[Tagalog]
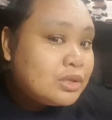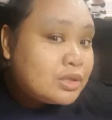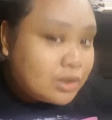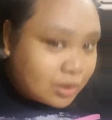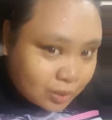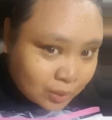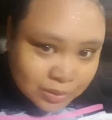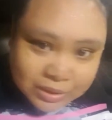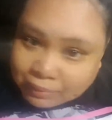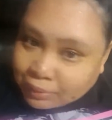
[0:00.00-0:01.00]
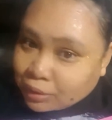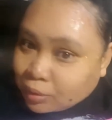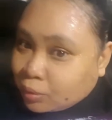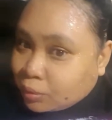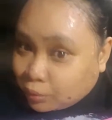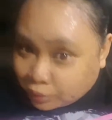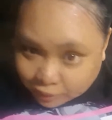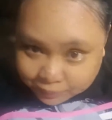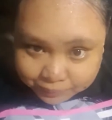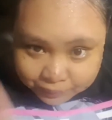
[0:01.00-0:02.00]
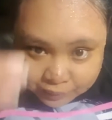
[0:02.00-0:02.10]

So, sabi doon,